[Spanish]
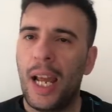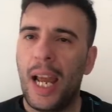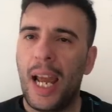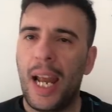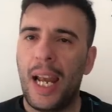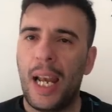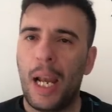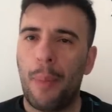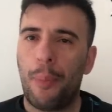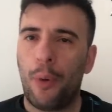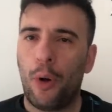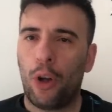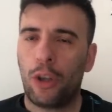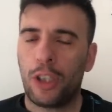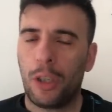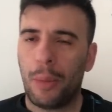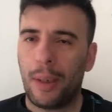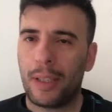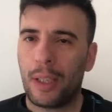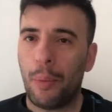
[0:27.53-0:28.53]
en la
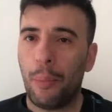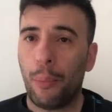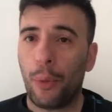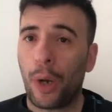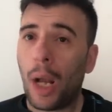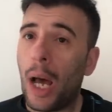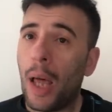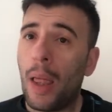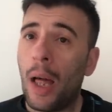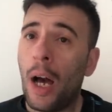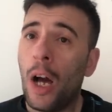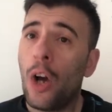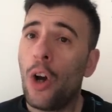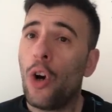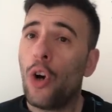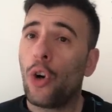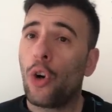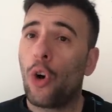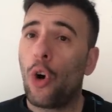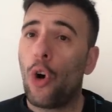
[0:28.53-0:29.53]
próxima temporada
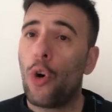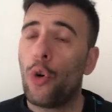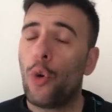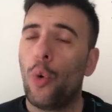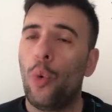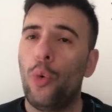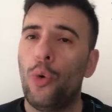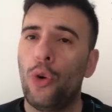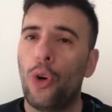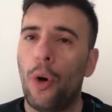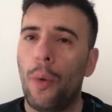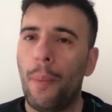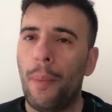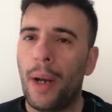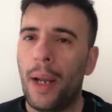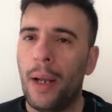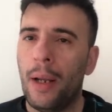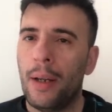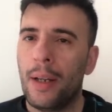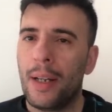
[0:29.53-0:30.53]
con un
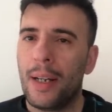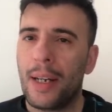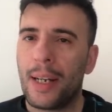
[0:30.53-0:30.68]
nombre